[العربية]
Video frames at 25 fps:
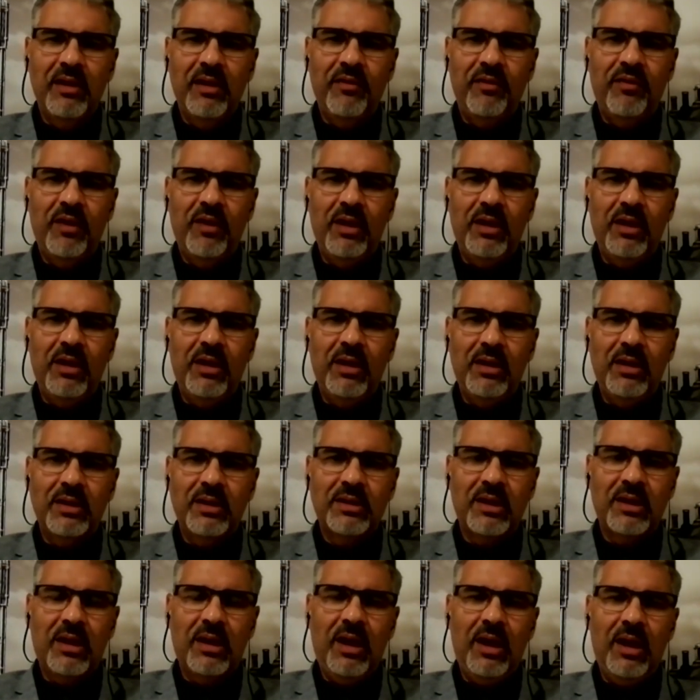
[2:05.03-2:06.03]

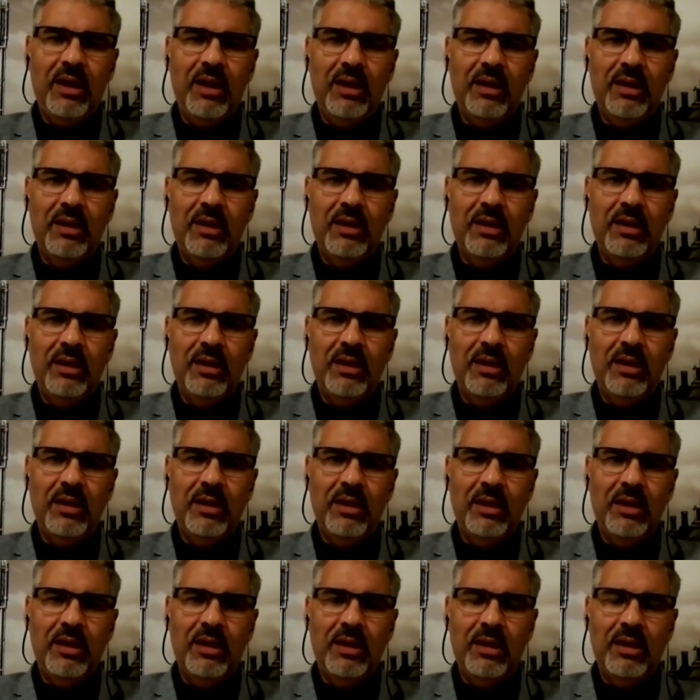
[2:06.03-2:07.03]
فالصراحه
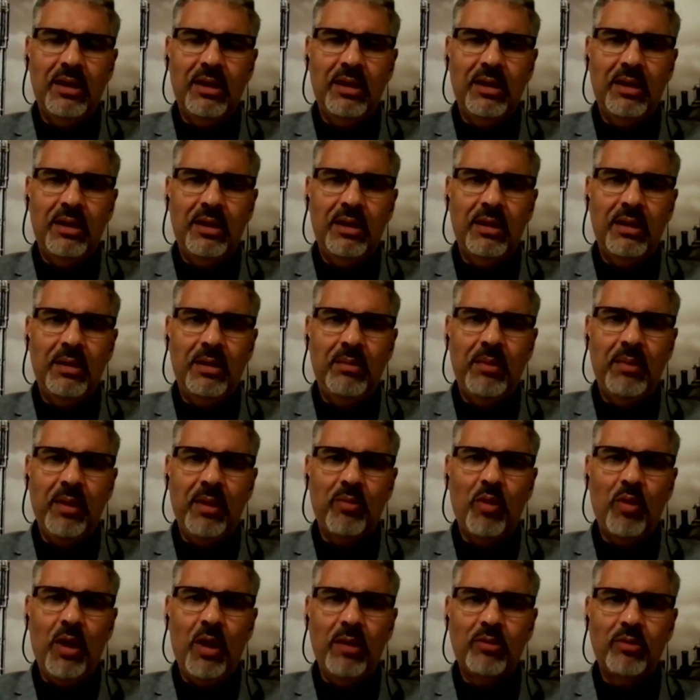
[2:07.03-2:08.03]

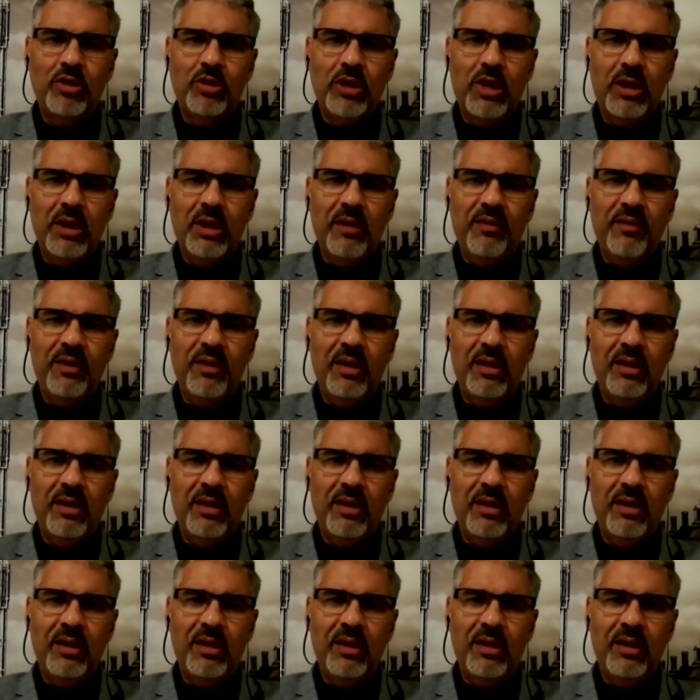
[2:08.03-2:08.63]
المجموعه المشاركه